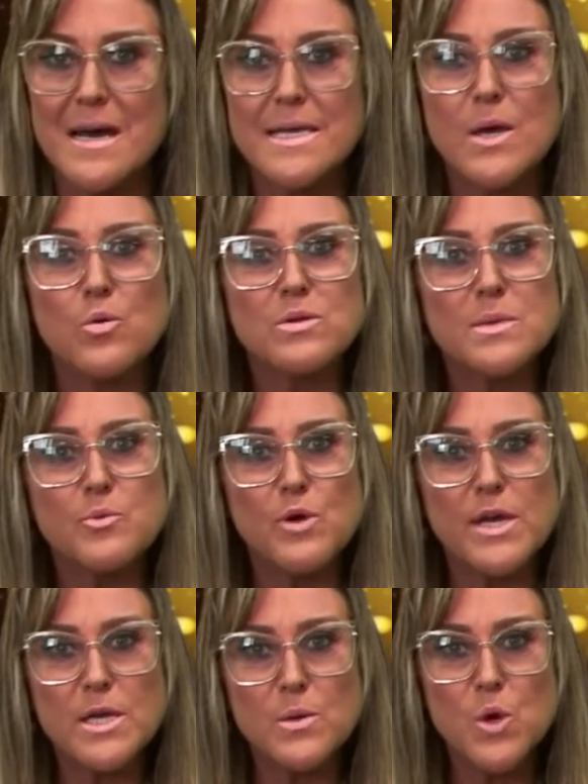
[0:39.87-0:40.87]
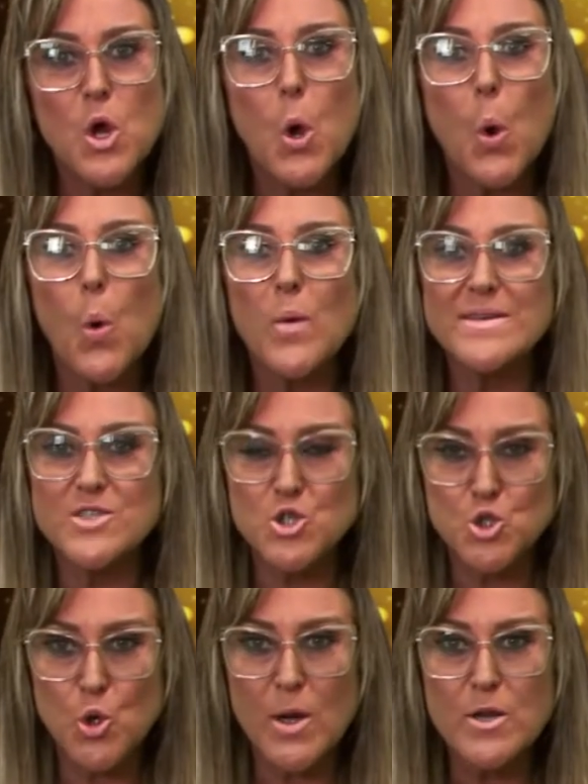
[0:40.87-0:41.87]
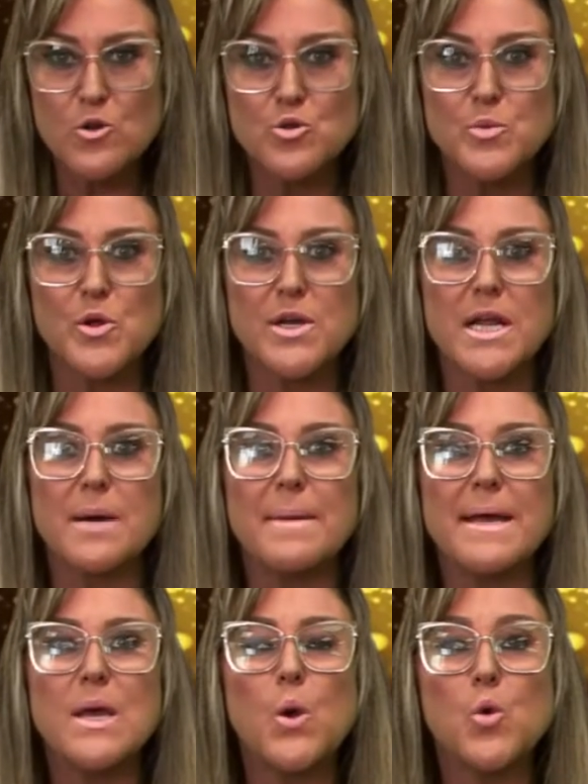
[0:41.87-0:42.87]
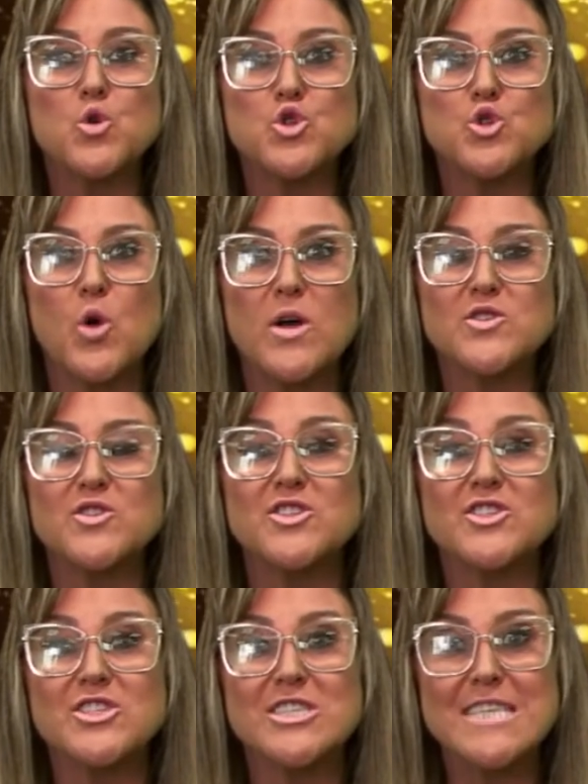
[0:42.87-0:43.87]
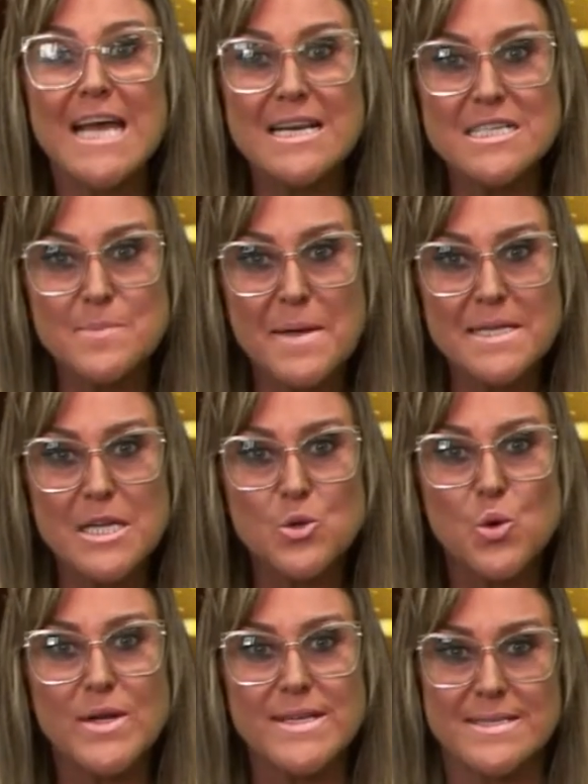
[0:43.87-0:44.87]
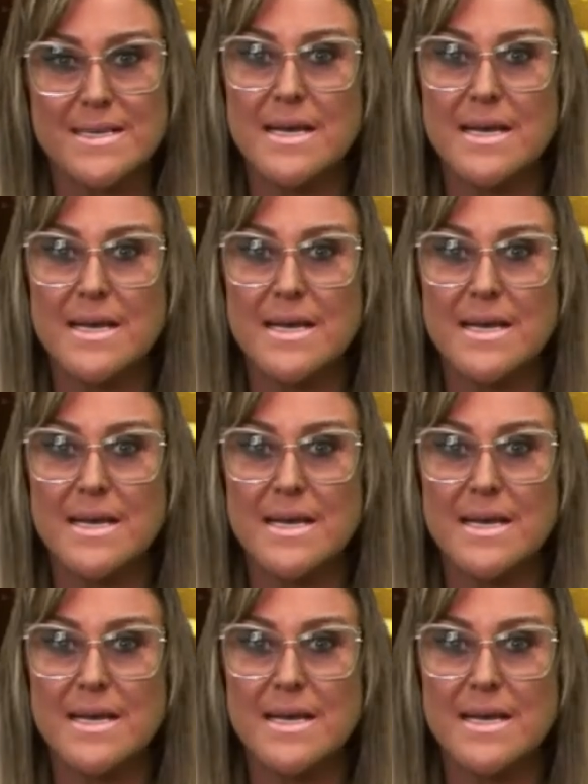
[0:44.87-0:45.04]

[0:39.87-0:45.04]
que contribuíram com o histórico do programa e com os nossos telespectadores